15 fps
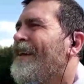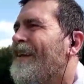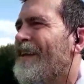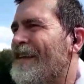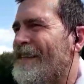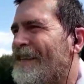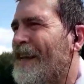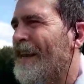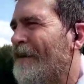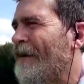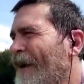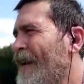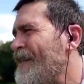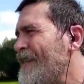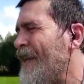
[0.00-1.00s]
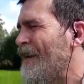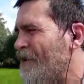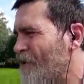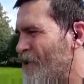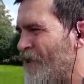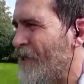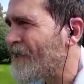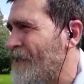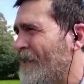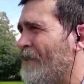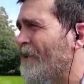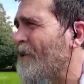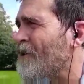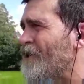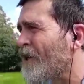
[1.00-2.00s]
que se eleva hasta los
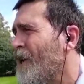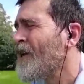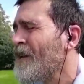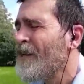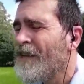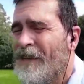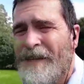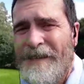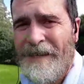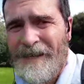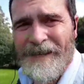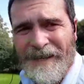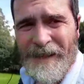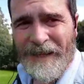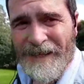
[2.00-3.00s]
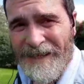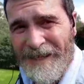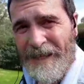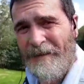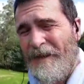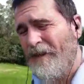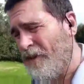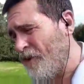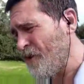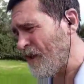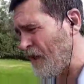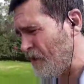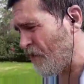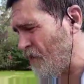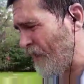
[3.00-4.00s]
367 metros de
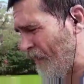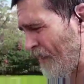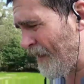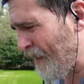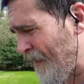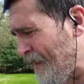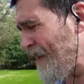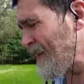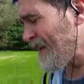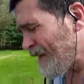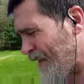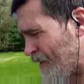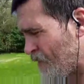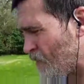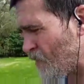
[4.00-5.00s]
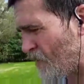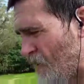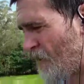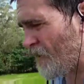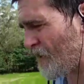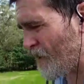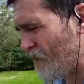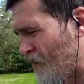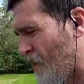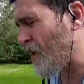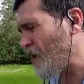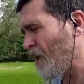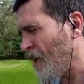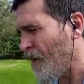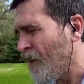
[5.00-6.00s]
altura, que es justo donde
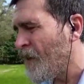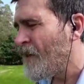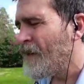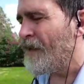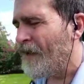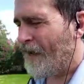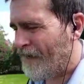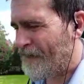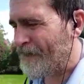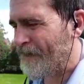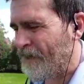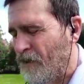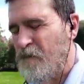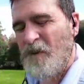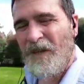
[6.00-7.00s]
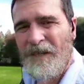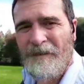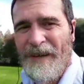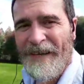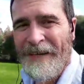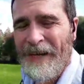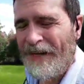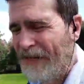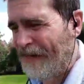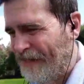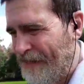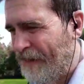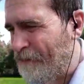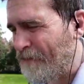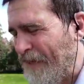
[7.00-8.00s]
estoy. Así que os podéis imaginar que las
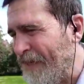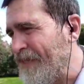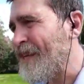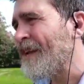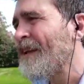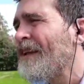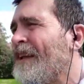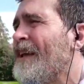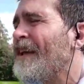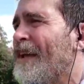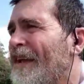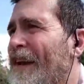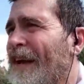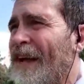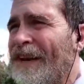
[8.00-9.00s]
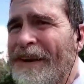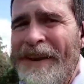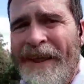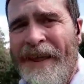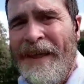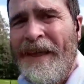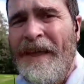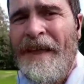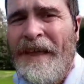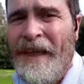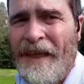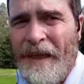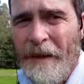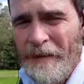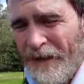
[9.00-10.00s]
rampas eran
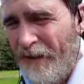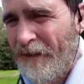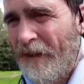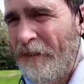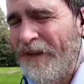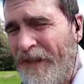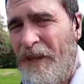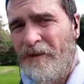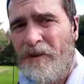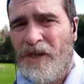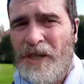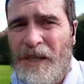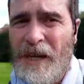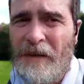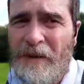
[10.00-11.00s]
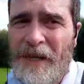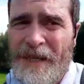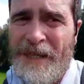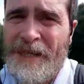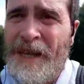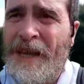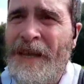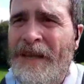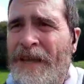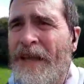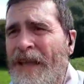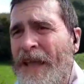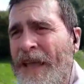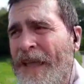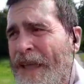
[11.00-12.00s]
evidentemente considerables.
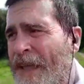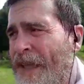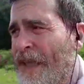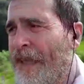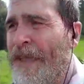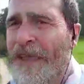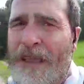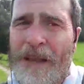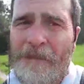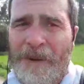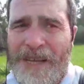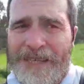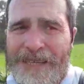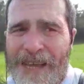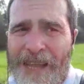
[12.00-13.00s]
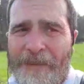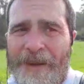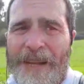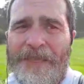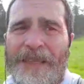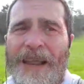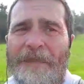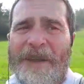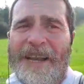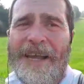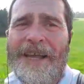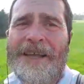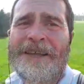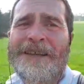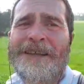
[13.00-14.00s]
¿El paisaje merece la pena?